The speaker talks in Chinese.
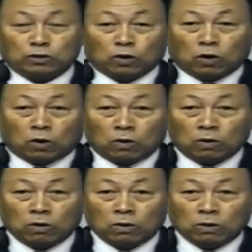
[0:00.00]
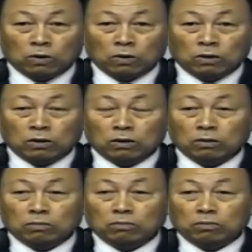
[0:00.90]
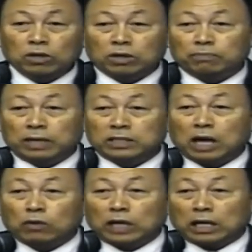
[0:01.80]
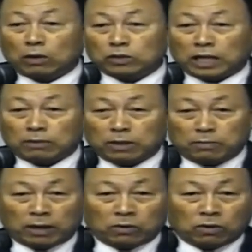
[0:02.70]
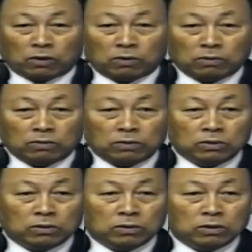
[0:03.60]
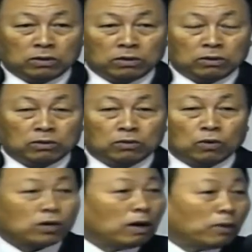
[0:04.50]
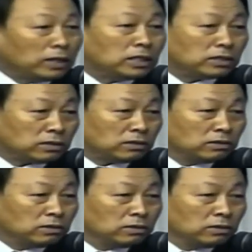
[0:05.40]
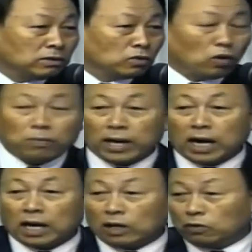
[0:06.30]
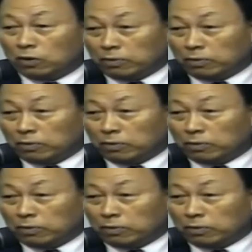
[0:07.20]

当今好多人在韩国，好多都是信主的人，但是脸上却没有笑容，心里也不喜乐，也不平安。